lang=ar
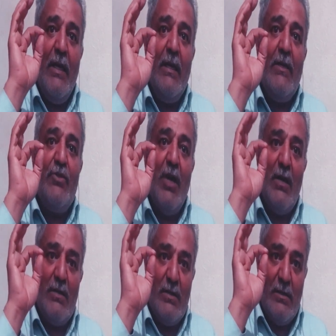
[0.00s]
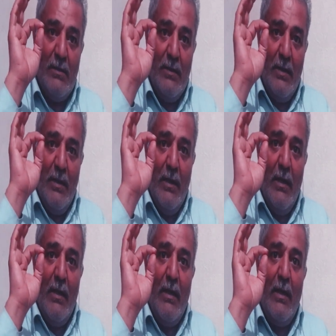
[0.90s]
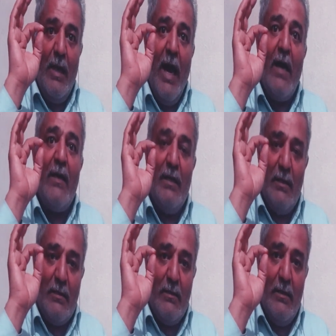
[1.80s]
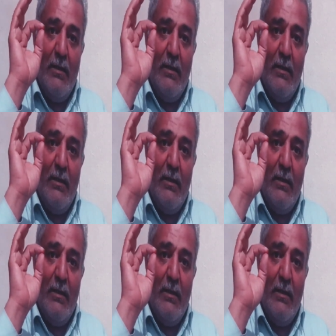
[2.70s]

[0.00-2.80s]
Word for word: آه، شخص آه، حقير